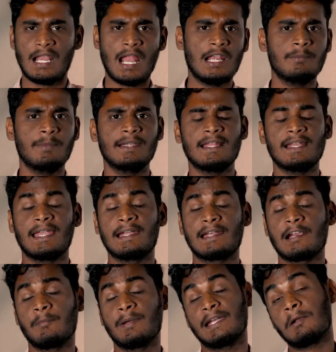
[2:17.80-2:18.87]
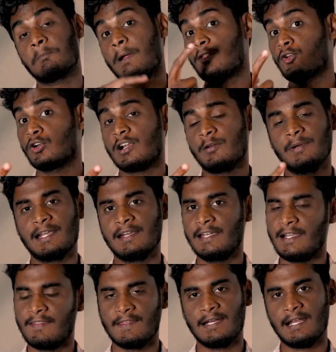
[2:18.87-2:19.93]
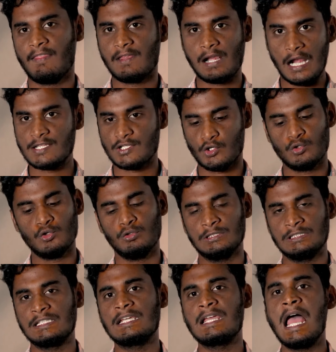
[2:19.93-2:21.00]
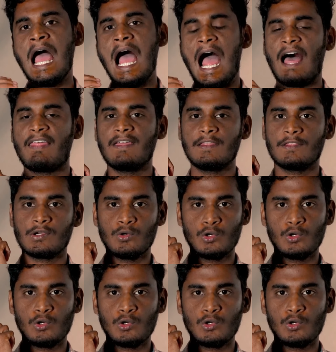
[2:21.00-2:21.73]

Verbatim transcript: நாலு மீட்டர் எட்டரை மீட்டர் பதினொன்றரை மீட்டர் நீளத்துக்கெல்லாம் அந்த ராட்ஸை கொண்டு வந்து அதை அந்த